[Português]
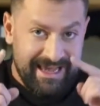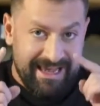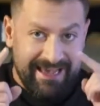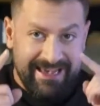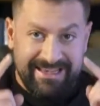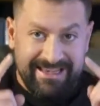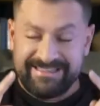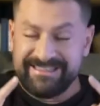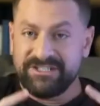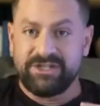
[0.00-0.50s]

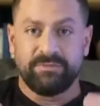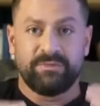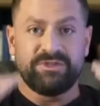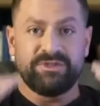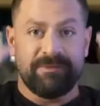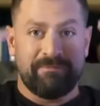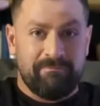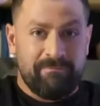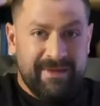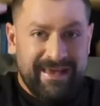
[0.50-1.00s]
Esse tipo
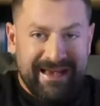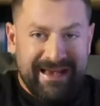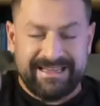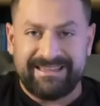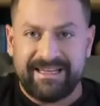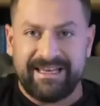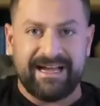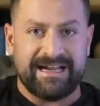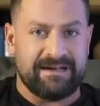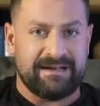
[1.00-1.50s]
de
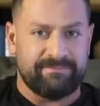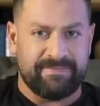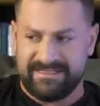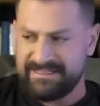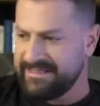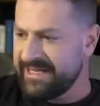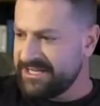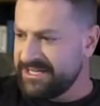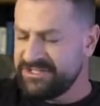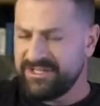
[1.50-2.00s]
perda da
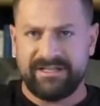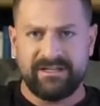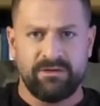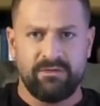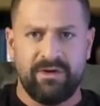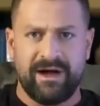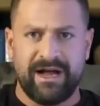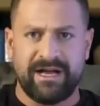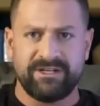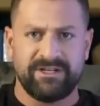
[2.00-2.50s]
capacidade da
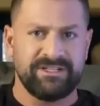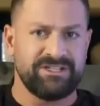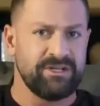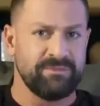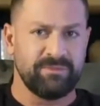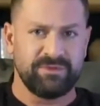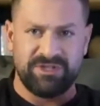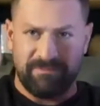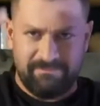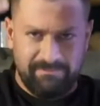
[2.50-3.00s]
linguagem, esse
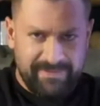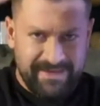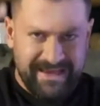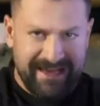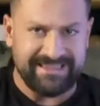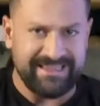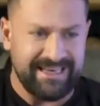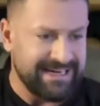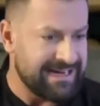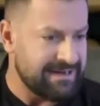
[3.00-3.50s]
tipo de
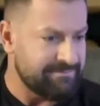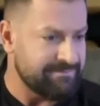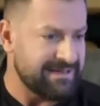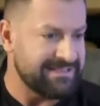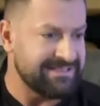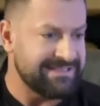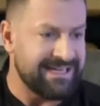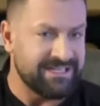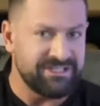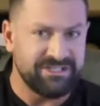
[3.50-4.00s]
perda da
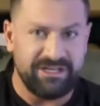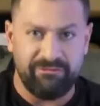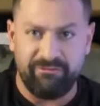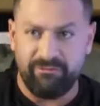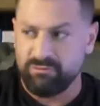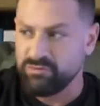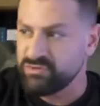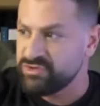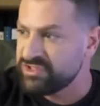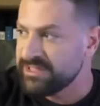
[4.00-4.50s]
capacidade da
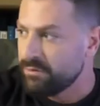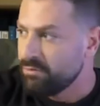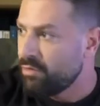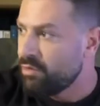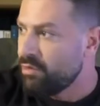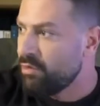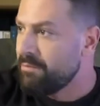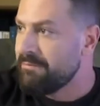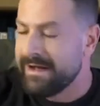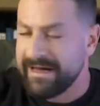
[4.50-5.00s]
função
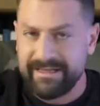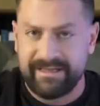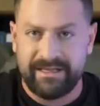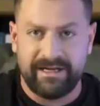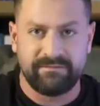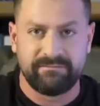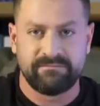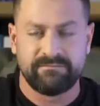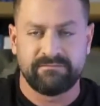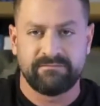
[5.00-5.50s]

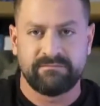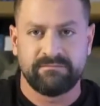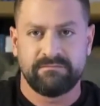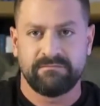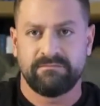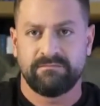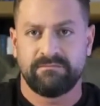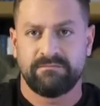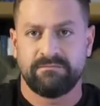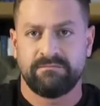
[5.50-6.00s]
humana,
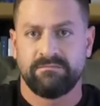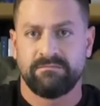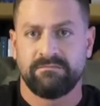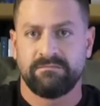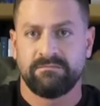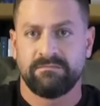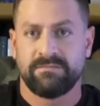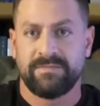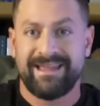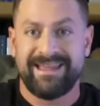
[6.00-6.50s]

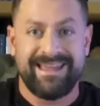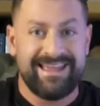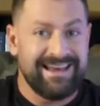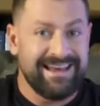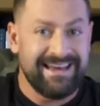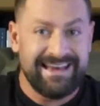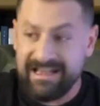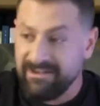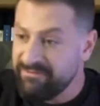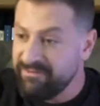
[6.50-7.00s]

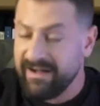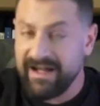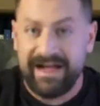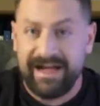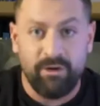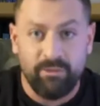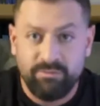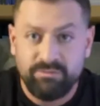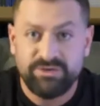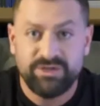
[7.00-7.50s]
leva
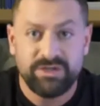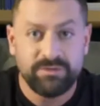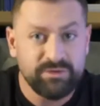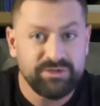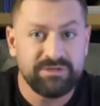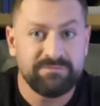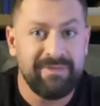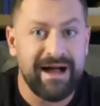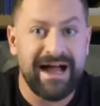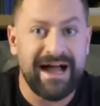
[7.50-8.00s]
a um
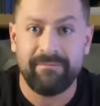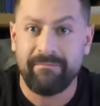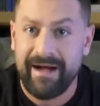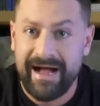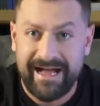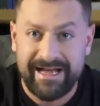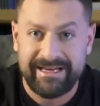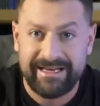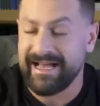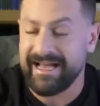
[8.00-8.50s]
tipo de
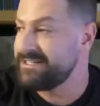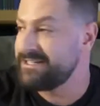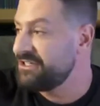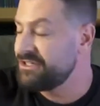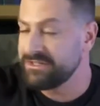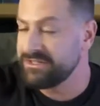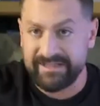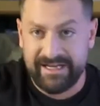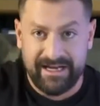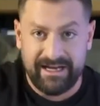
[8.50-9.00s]
barbárie. A
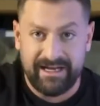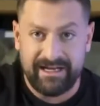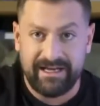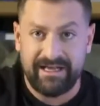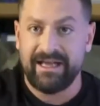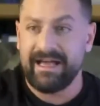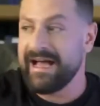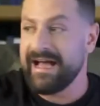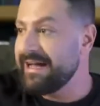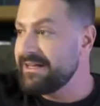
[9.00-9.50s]
gente está
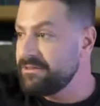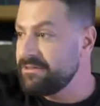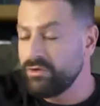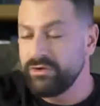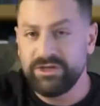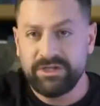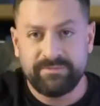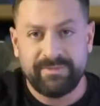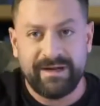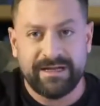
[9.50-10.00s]
a
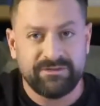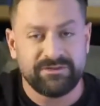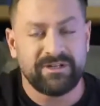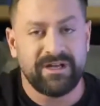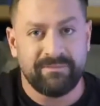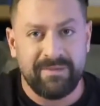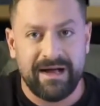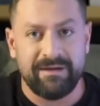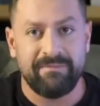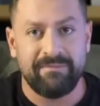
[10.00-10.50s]
dois passos
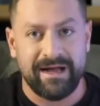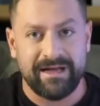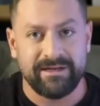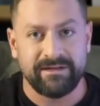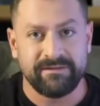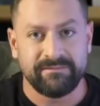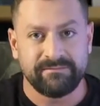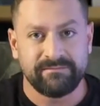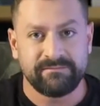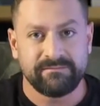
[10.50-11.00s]
da
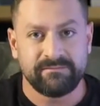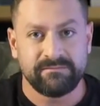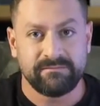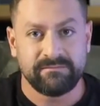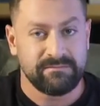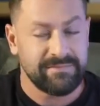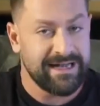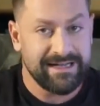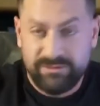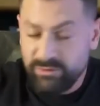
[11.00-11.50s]
barbárie.
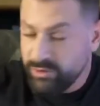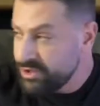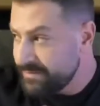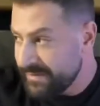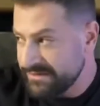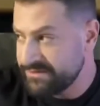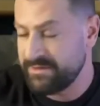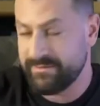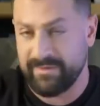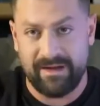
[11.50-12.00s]
A dois
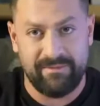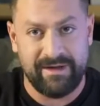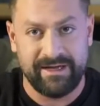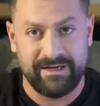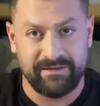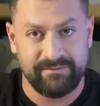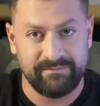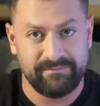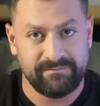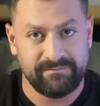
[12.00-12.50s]
passos da barbárie.